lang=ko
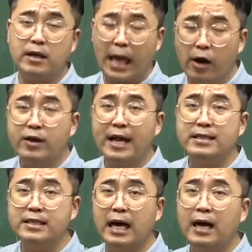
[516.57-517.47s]
개혁을 해야
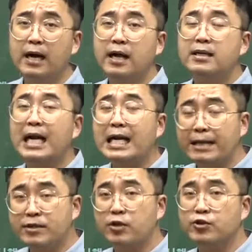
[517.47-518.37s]
된다라는
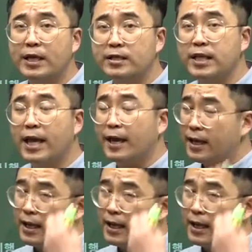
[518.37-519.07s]
입장을 취했는데